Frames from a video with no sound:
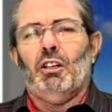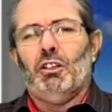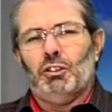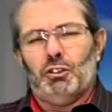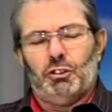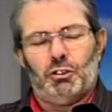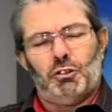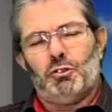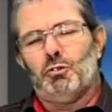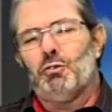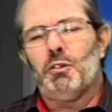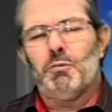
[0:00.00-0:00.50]

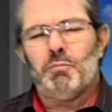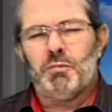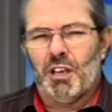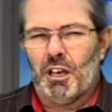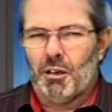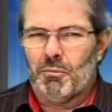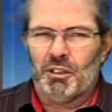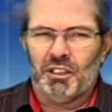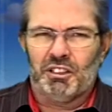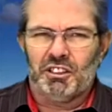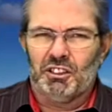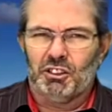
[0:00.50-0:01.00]
Je suis
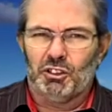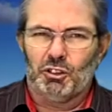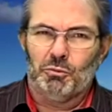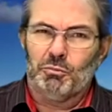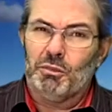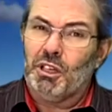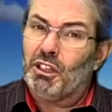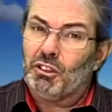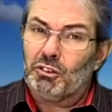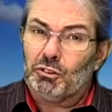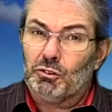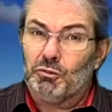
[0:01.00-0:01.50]
Pierre-Martin
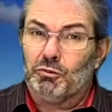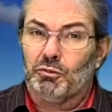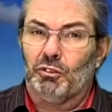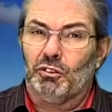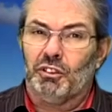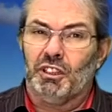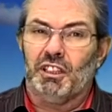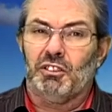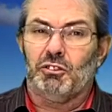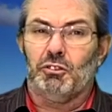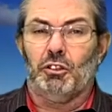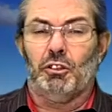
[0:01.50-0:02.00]
Jobert, je suis
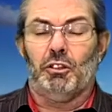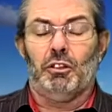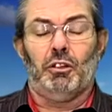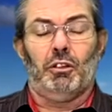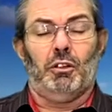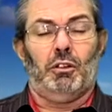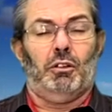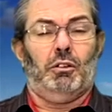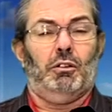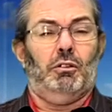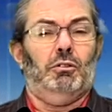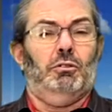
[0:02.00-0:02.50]
fondateur
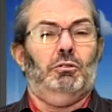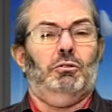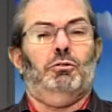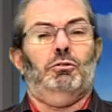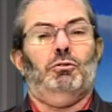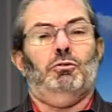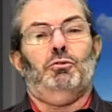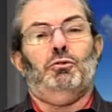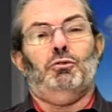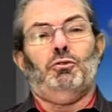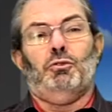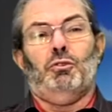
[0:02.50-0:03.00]

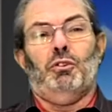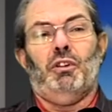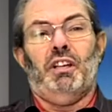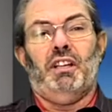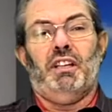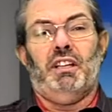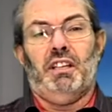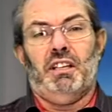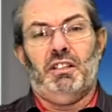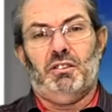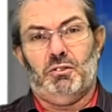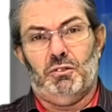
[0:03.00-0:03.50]
de Dussorin
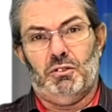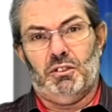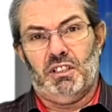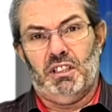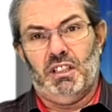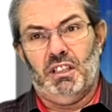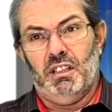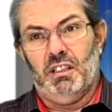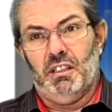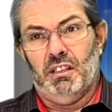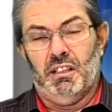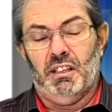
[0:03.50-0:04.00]
et
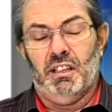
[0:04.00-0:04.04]
Associés.